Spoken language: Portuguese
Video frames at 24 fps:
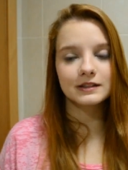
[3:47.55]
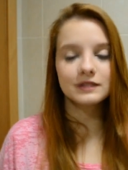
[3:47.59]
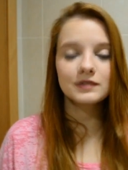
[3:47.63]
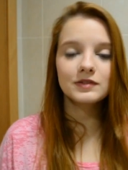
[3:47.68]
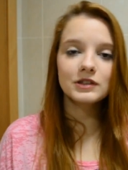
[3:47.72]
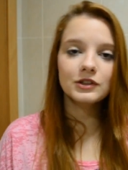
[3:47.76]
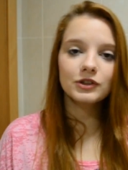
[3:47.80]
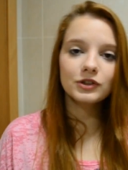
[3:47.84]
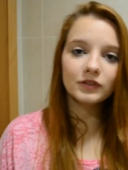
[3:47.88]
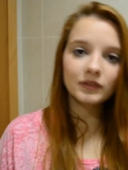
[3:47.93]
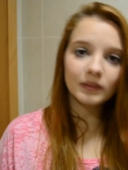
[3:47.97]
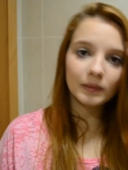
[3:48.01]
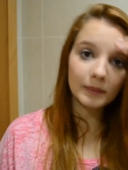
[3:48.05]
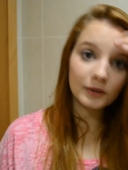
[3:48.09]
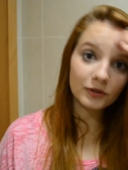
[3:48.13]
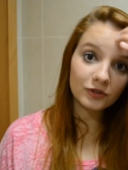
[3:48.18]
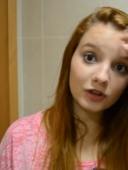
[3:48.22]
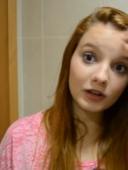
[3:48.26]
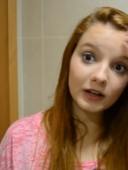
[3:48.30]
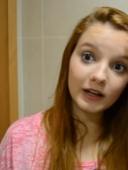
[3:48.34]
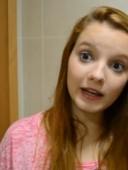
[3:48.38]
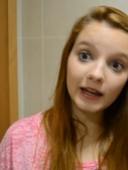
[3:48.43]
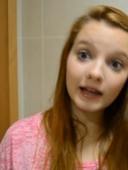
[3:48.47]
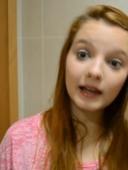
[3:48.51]
Se você tiver uma
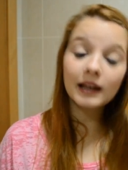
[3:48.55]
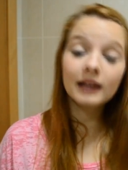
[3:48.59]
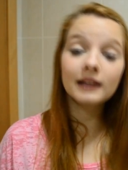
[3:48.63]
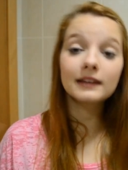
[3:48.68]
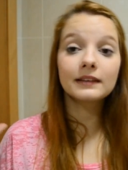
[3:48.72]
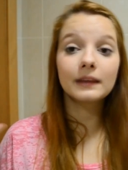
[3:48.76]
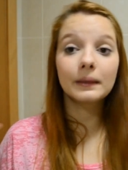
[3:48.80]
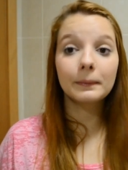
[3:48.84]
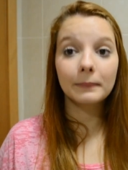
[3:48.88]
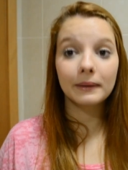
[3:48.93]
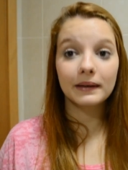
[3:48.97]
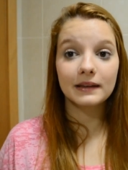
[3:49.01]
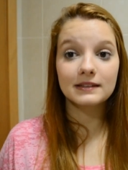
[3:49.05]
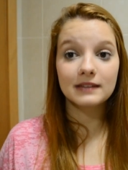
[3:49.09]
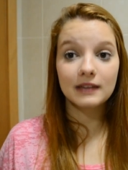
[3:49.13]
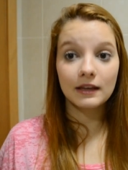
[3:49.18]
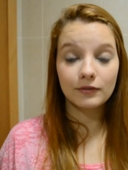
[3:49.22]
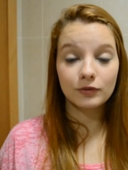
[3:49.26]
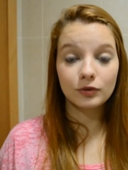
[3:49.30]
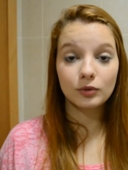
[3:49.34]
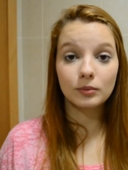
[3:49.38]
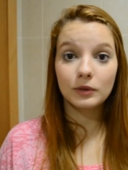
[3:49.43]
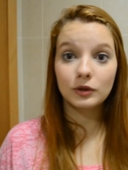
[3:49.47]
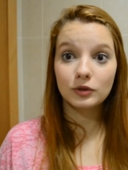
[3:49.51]
janela, também
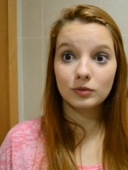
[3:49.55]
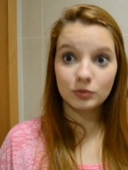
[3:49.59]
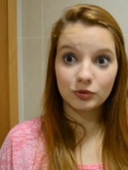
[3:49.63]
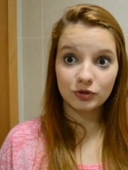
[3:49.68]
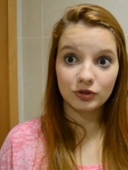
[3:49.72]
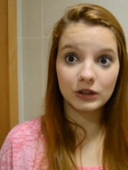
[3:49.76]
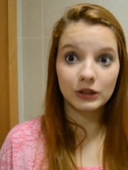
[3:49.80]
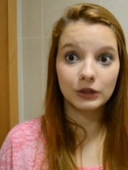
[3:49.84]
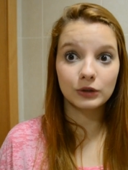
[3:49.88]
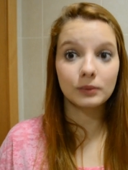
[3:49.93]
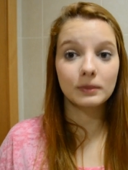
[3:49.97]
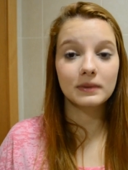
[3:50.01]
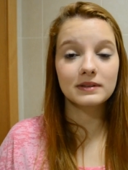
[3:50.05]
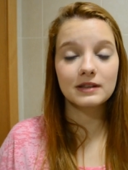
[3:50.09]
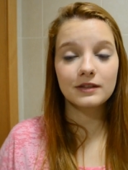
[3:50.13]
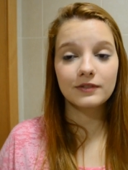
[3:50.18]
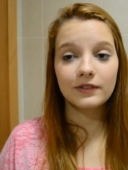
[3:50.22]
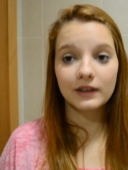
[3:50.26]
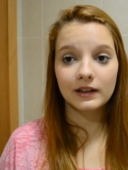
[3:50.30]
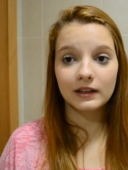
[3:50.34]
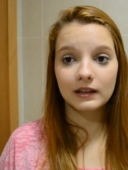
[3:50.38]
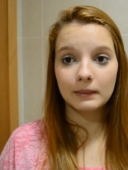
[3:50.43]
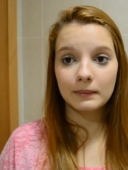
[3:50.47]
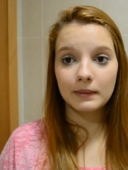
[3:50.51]
serve do mesmo jeito, mas a
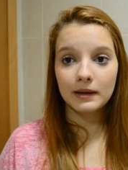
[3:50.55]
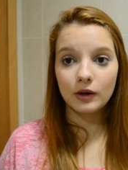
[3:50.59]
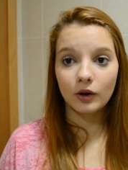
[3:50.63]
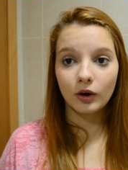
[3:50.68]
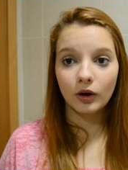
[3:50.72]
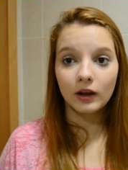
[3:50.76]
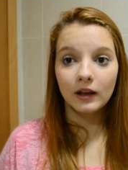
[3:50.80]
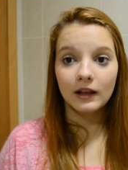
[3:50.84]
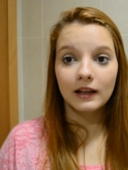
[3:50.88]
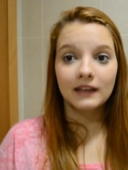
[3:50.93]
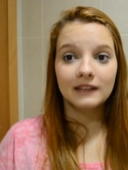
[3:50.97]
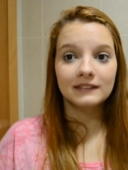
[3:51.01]
varanda é melhor.